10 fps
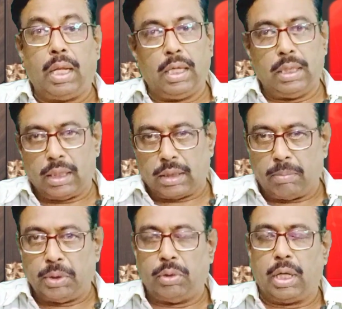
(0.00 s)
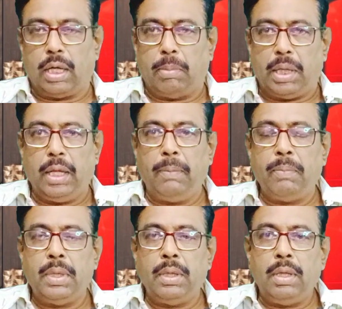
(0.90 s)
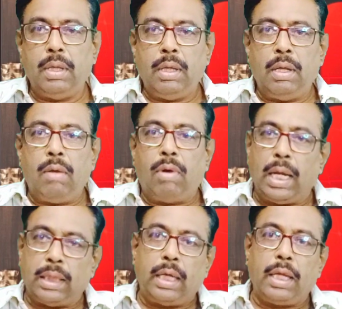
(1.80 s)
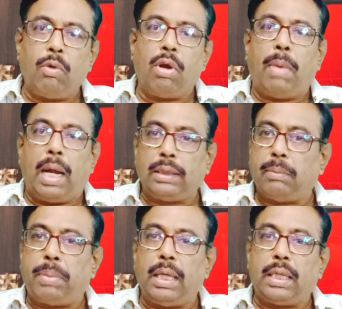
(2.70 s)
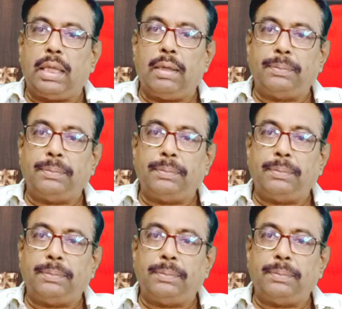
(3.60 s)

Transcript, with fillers: నాలుగైదు లక్షల మంది ఉన్నారు కాబట్టి వాళ్ళందరికీ ఒక మాట చెప్పాలి కదా